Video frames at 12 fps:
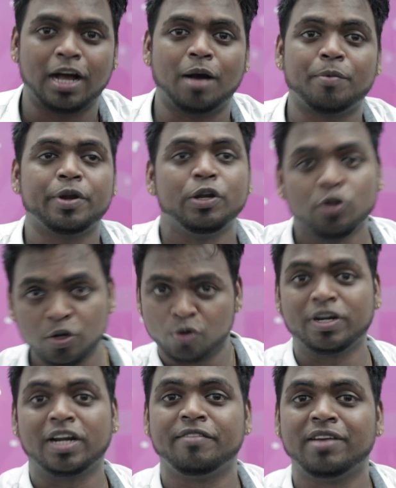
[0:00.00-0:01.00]
அப்புறம் இன்னொரு
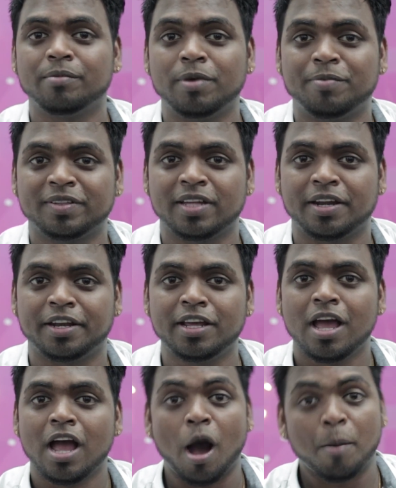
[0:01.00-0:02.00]
கூட்டாளி வீட்டில் போய் பசியாரிட்டு
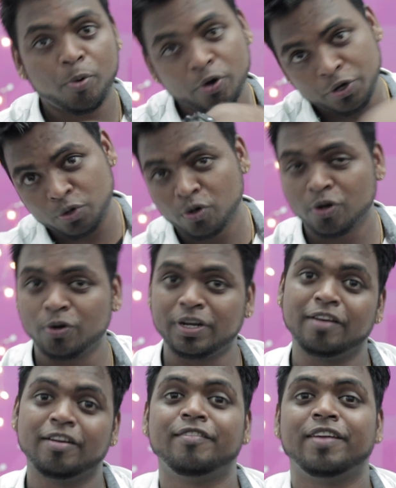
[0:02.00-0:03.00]
அப்புறம் இன்னொரு
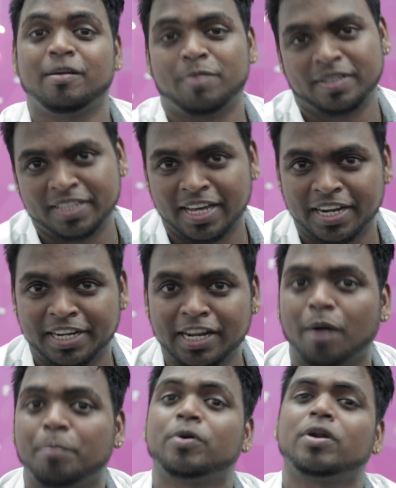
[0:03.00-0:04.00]
கூட்டாளி வீட்டில் பசியாரிட்டு
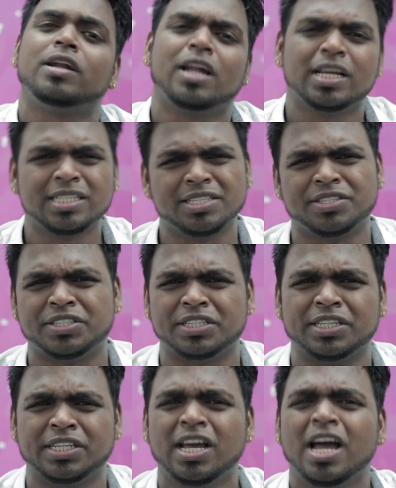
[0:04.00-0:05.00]
அப்புறம் லஞ்சு